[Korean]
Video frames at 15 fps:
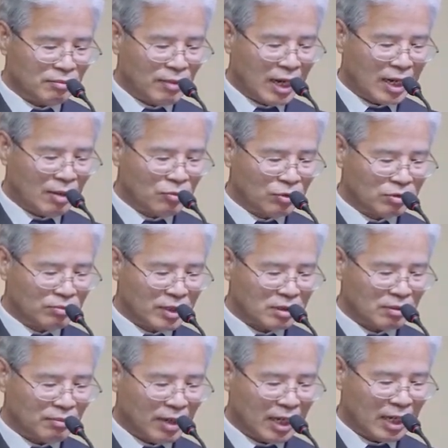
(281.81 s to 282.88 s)

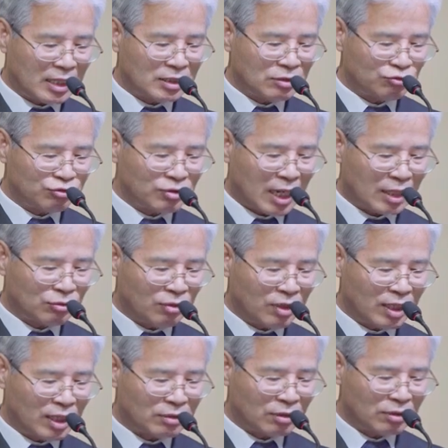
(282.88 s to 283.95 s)
마가복음에서 마가는 두
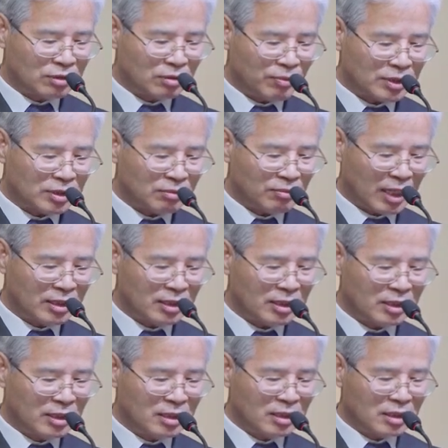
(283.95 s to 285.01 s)
강도에 대해서
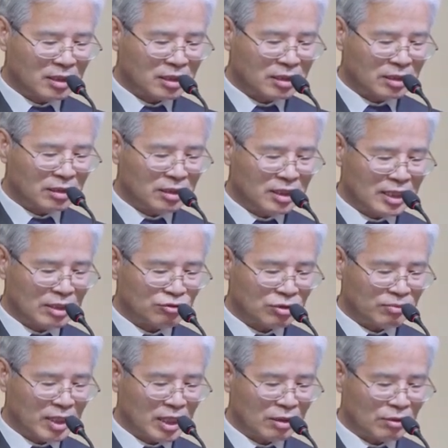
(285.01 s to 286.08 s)
언급했지만 그들이
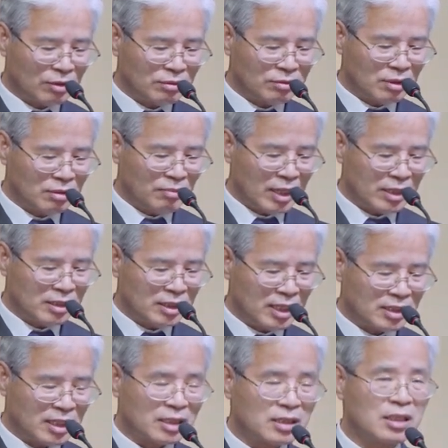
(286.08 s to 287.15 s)
예수님에게 어떤 말을
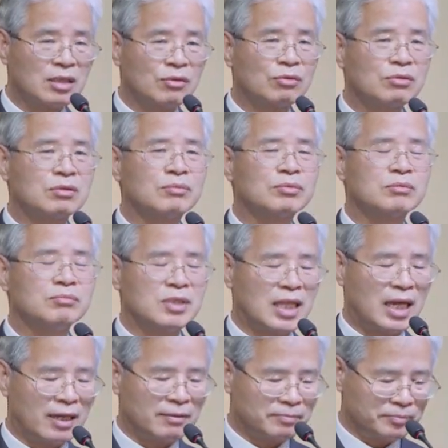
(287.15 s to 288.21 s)
했다는 기록은
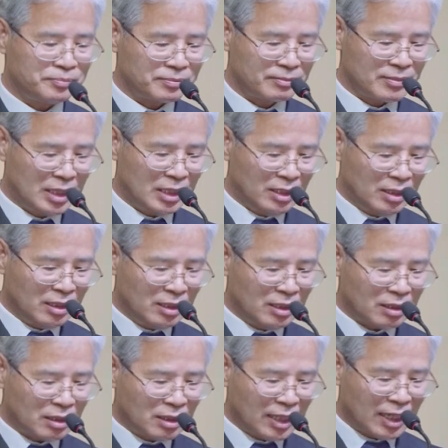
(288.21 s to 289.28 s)
없습니다.
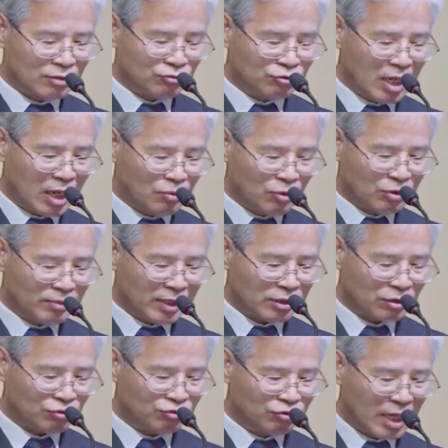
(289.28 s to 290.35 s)
그러나
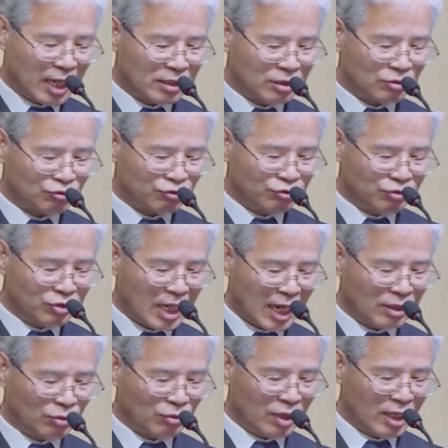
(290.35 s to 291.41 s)
누가복음에서 누가는 두
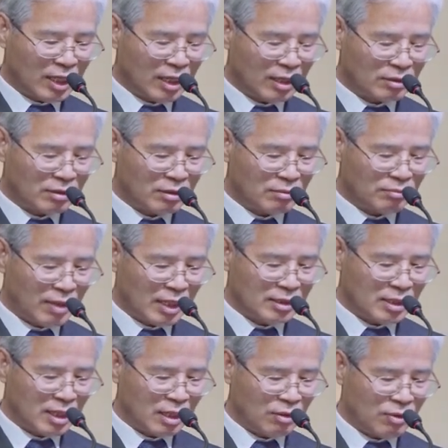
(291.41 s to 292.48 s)
강도에 대해서
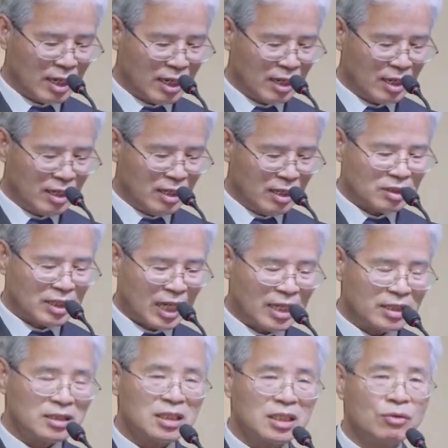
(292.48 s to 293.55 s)
마태와
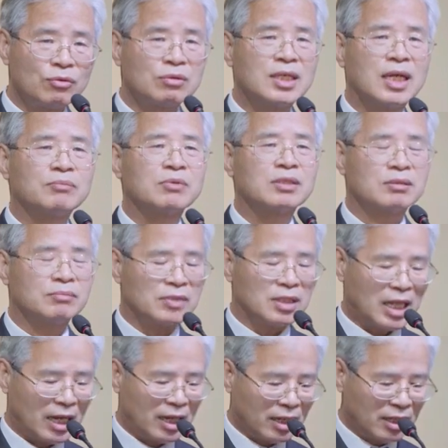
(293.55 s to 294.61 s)
다른 기록을
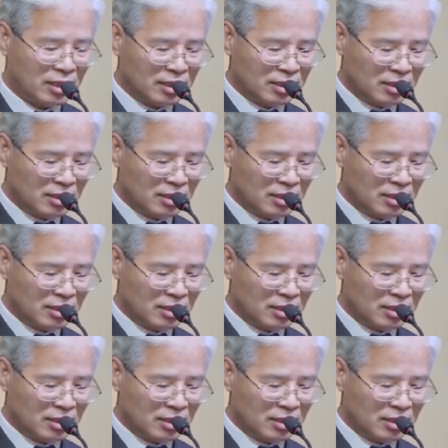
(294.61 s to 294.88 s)
남겼습니다.